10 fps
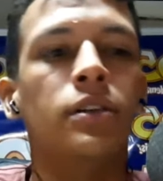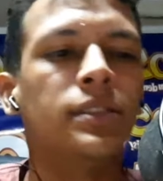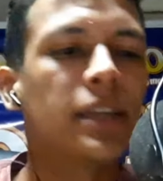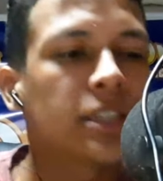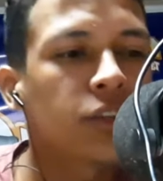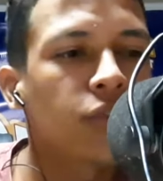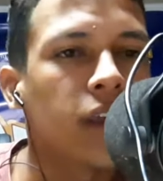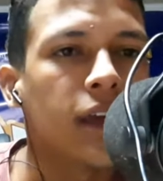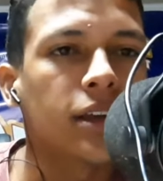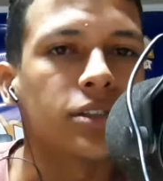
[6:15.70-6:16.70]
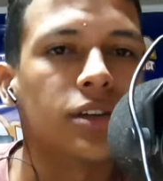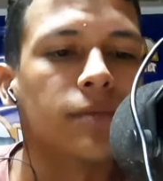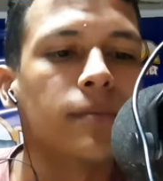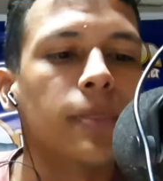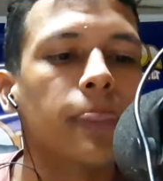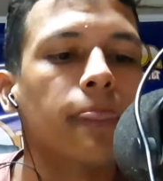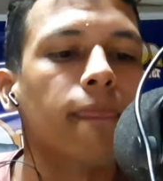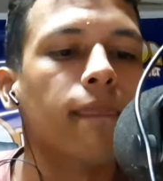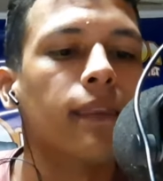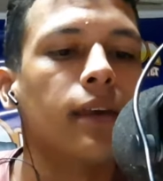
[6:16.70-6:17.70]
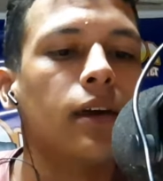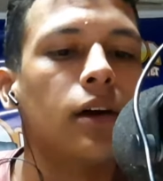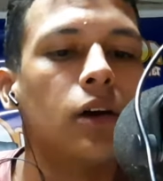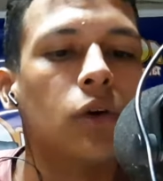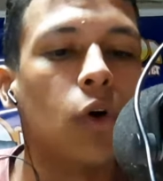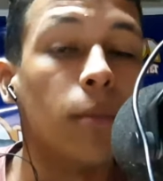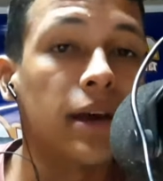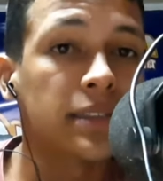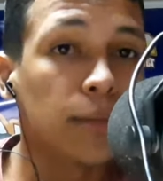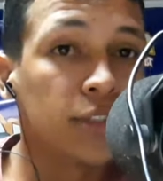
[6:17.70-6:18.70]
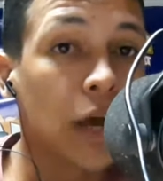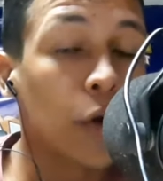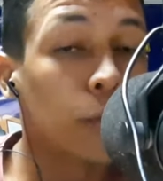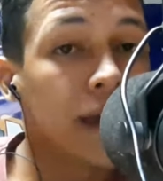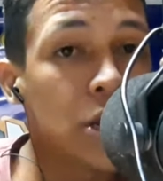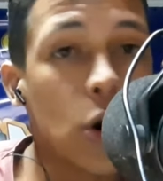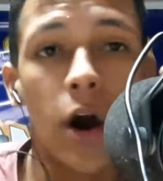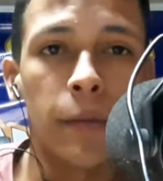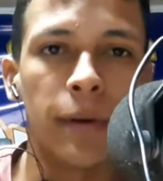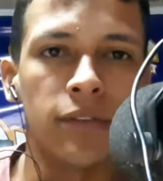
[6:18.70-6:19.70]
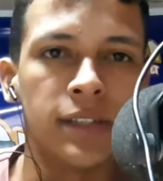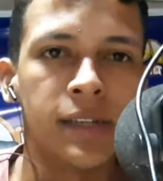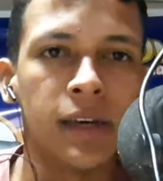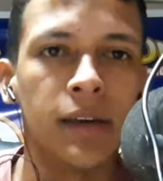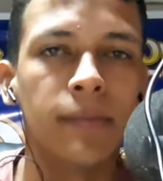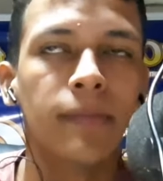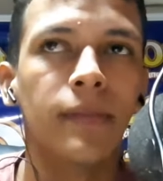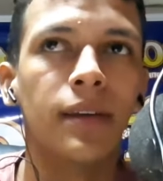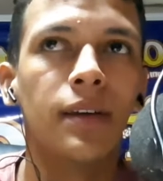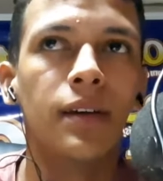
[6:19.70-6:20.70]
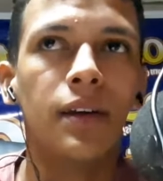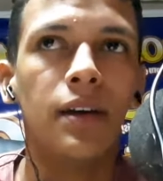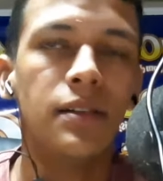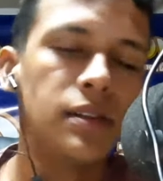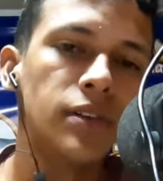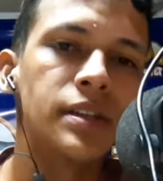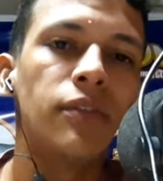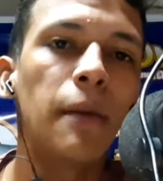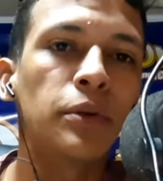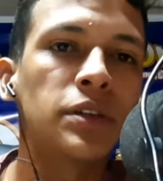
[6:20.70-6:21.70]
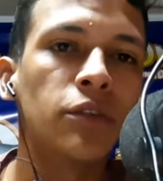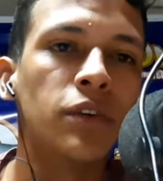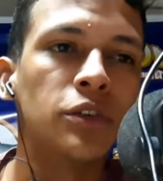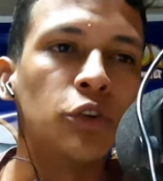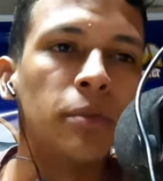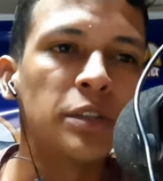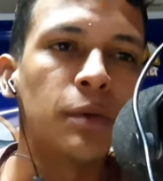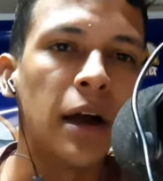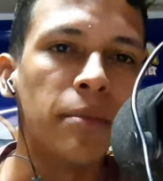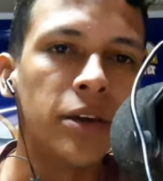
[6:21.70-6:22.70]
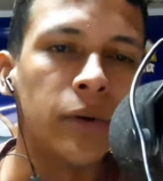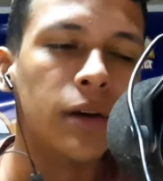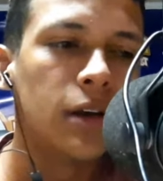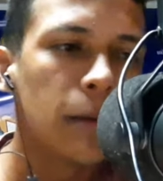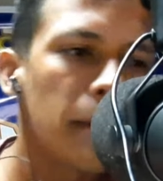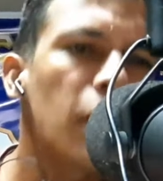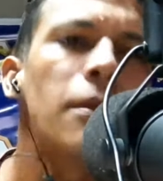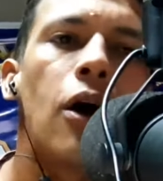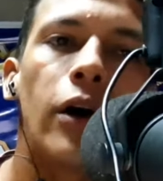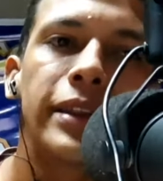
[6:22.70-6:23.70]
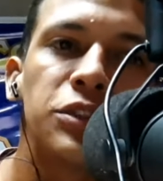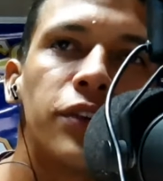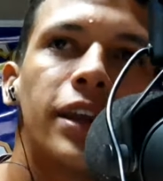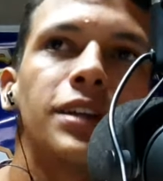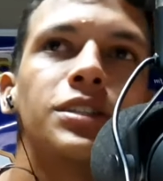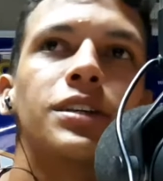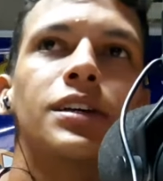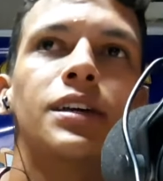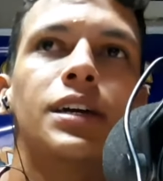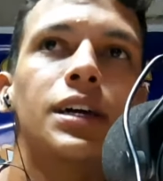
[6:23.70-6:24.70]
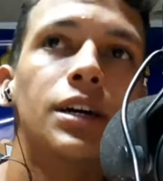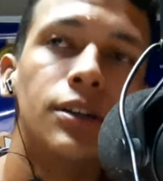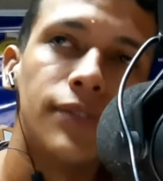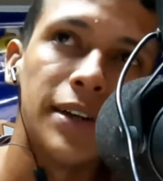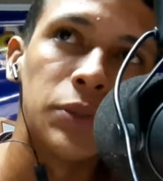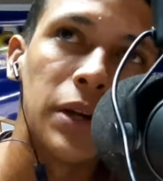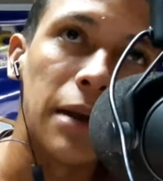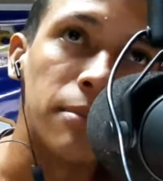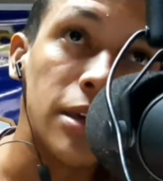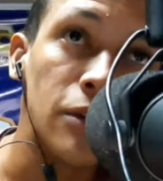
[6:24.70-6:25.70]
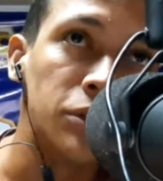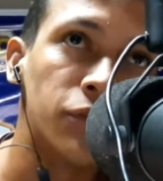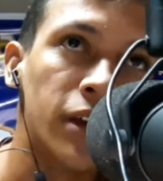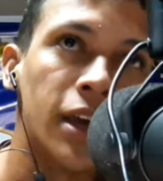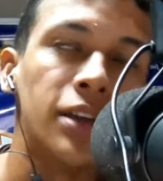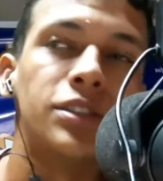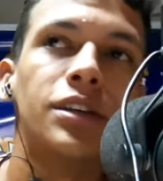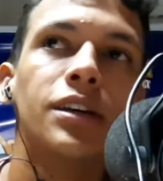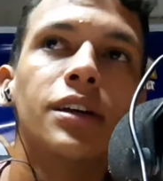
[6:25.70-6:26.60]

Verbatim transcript: Seja diferente. Comece a buscar o melhor para você. Se você vai para o serviço no mesmo caminho, pega uma rota diferente. Faça um caminho diferente.